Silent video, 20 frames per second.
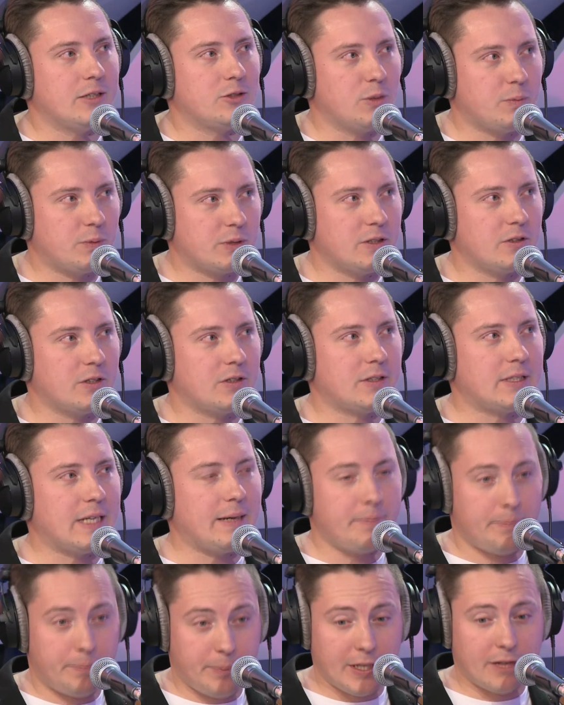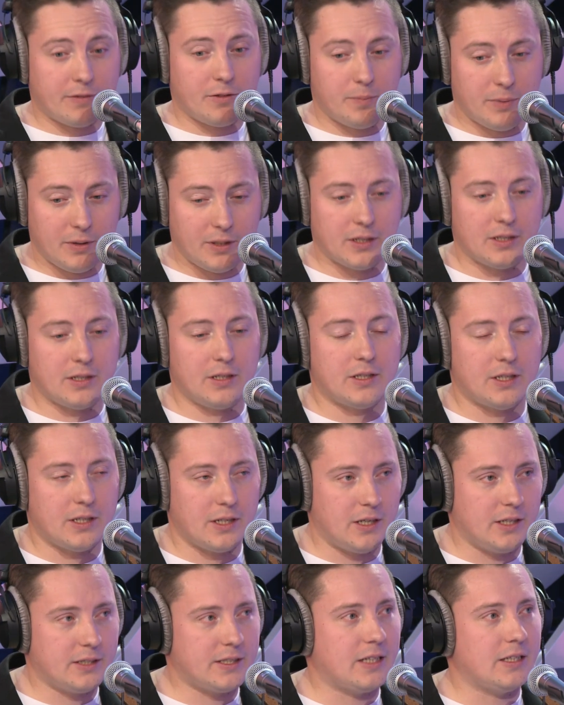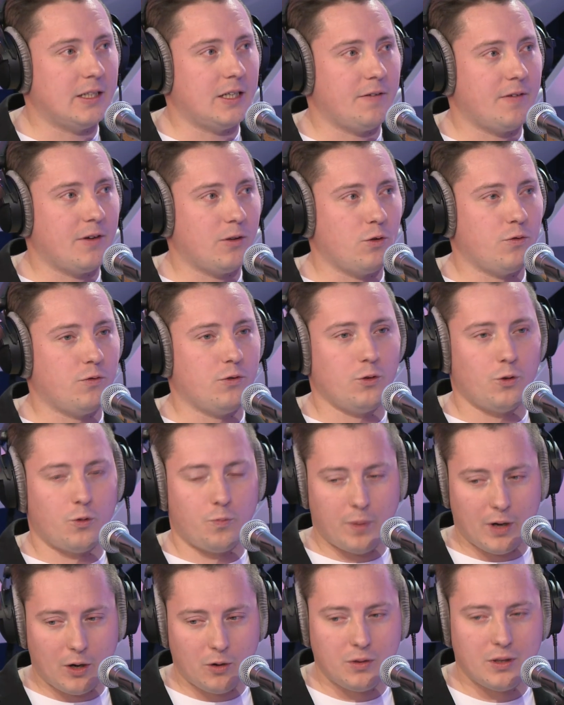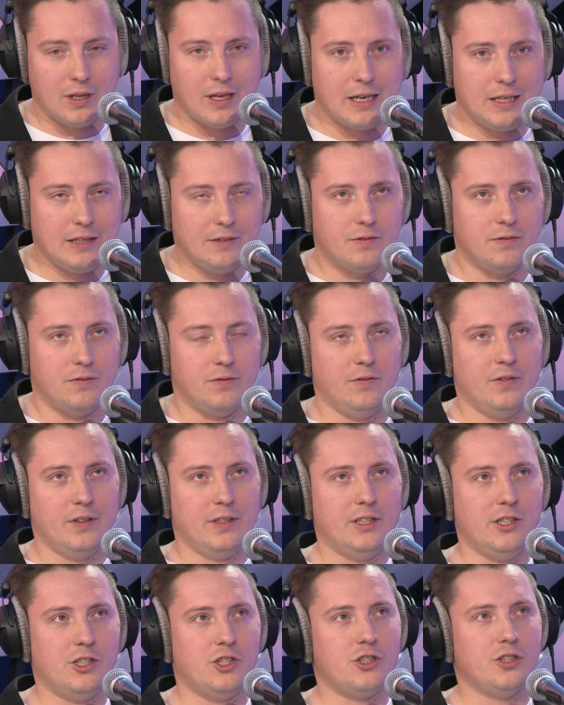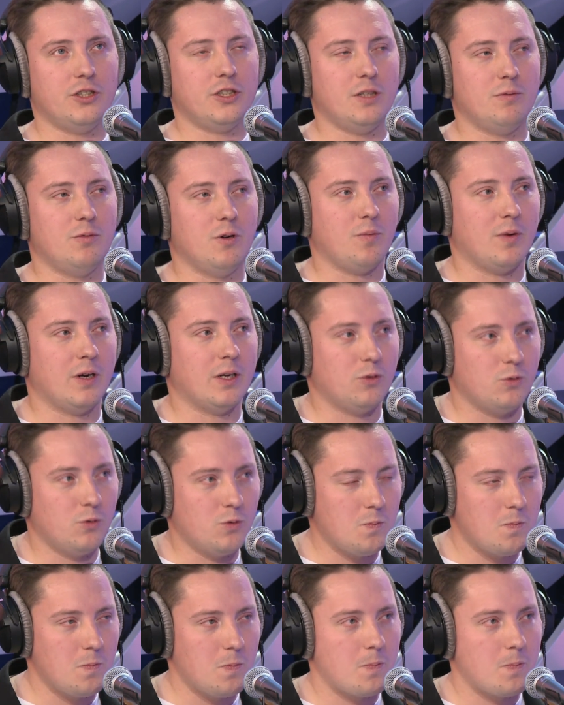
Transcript: собственно, вот сам первый был это Александр Иванов и группа Ронда. Они в 2007 году,